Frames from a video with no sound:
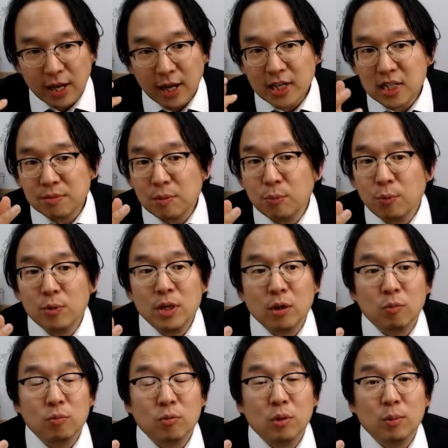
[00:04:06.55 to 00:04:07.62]
핵심이
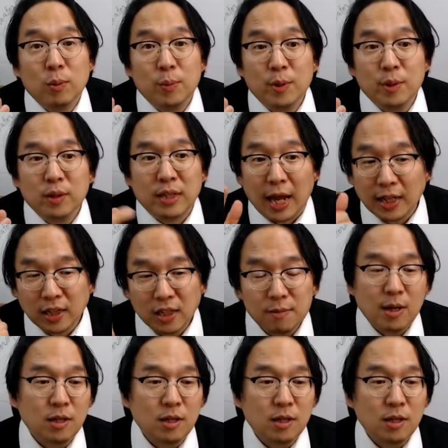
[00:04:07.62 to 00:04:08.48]
뭐냐고 물어보면 대뜸